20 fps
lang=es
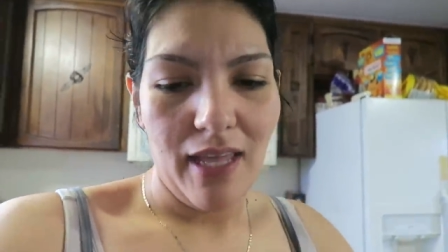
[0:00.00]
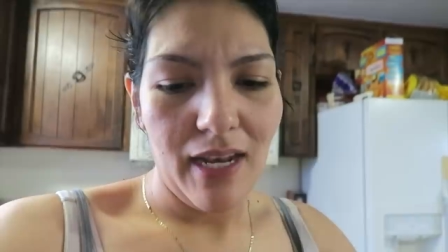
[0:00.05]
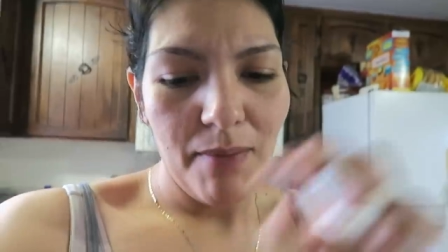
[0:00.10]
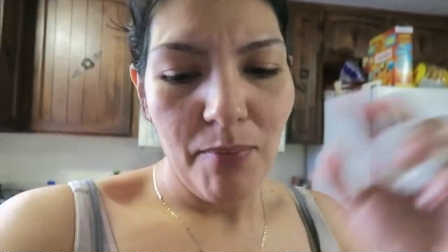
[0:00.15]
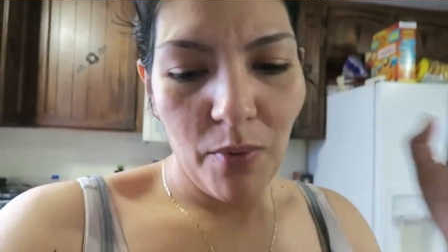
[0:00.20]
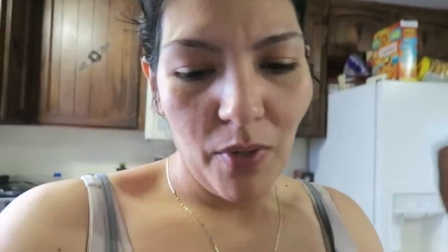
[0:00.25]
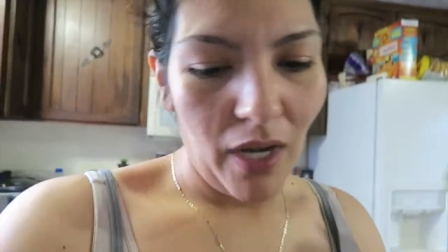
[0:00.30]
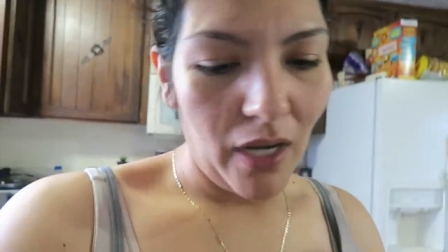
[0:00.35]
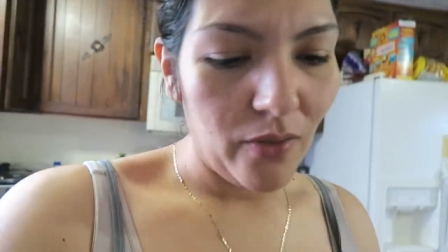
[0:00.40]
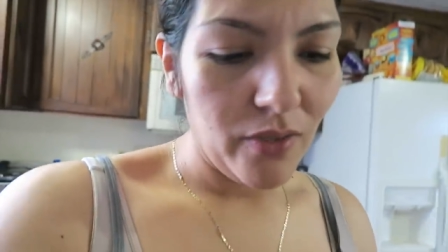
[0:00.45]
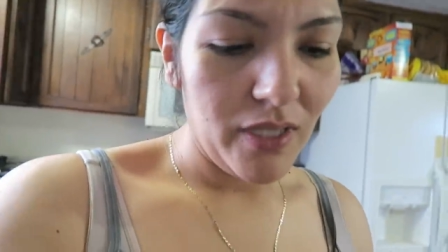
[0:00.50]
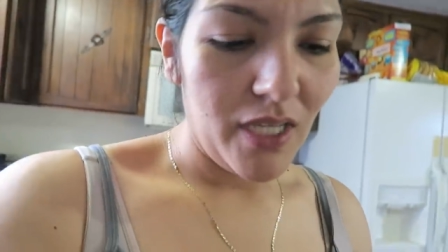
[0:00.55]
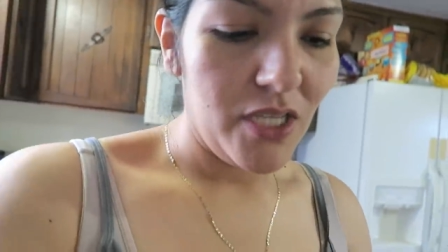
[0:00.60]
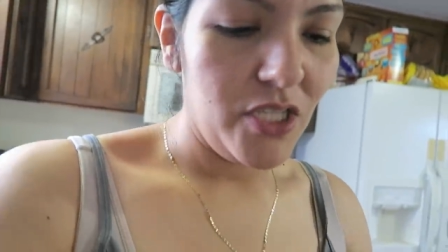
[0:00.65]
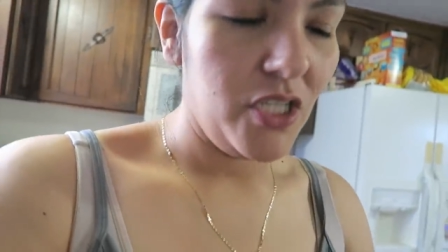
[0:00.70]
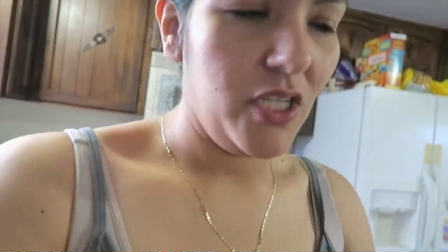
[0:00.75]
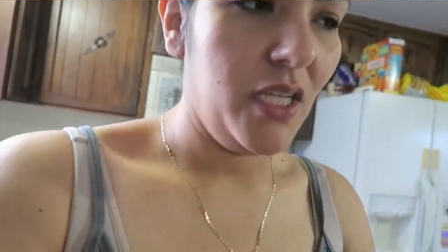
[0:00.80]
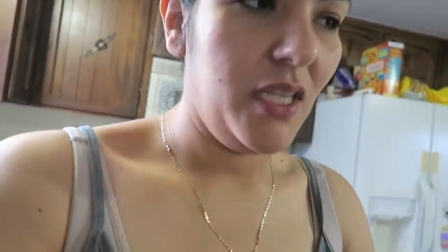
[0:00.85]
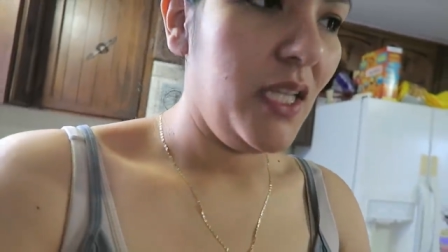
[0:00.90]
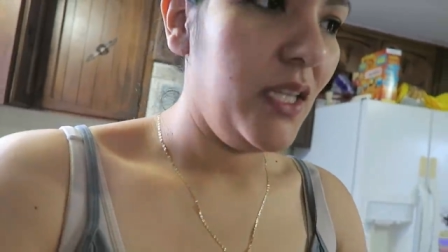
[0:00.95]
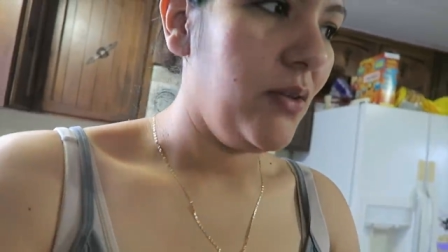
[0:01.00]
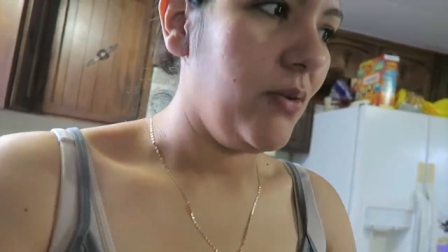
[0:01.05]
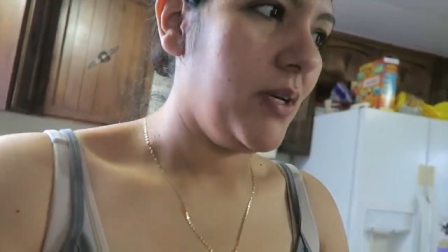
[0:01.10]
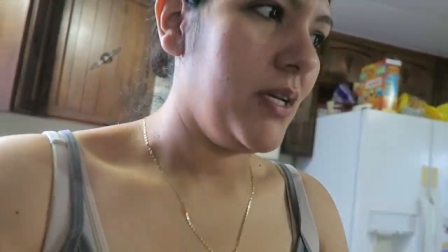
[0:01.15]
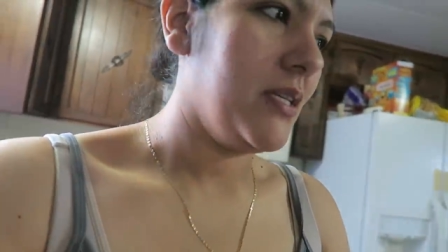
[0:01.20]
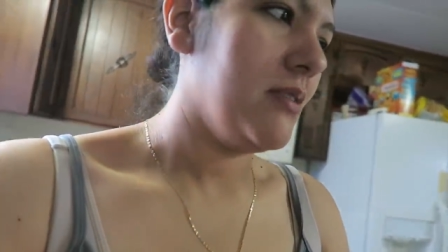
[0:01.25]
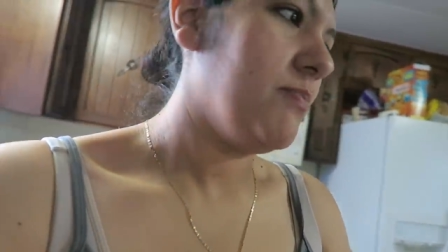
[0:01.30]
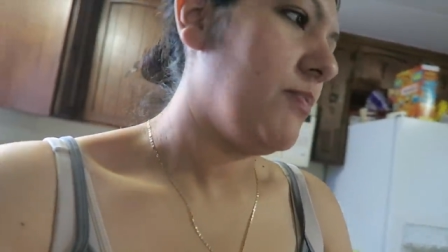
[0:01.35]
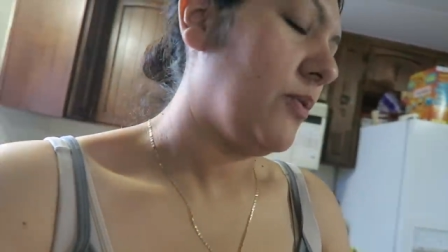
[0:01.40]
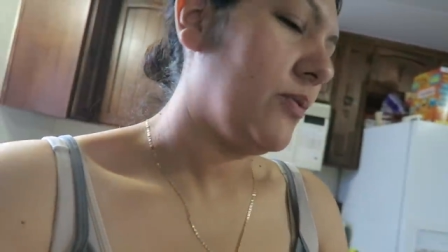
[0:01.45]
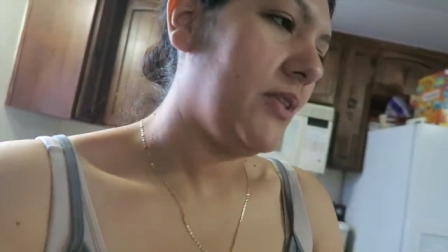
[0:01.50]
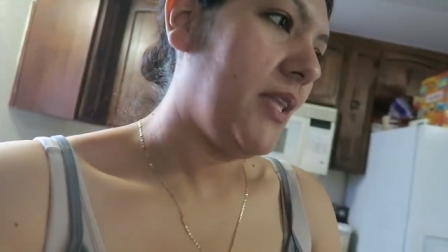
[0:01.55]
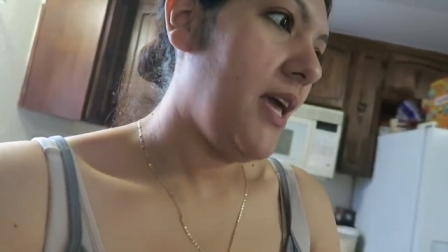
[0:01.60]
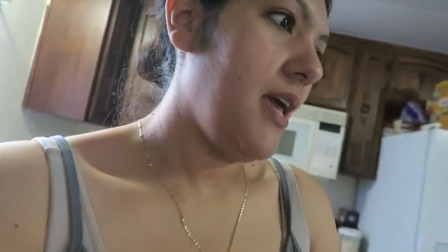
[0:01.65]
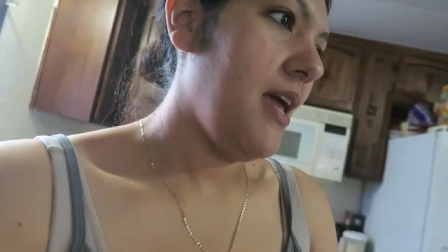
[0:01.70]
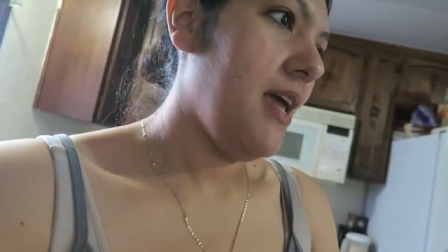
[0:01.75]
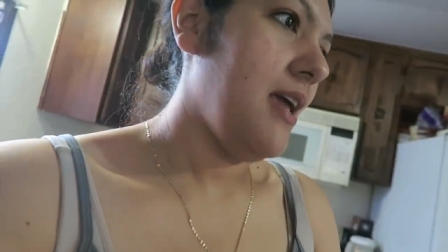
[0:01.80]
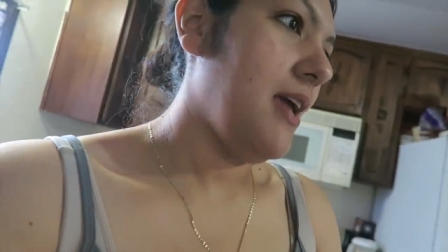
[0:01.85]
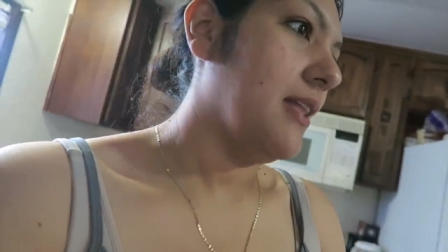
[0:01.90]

era por algo tan chiquitito que exploté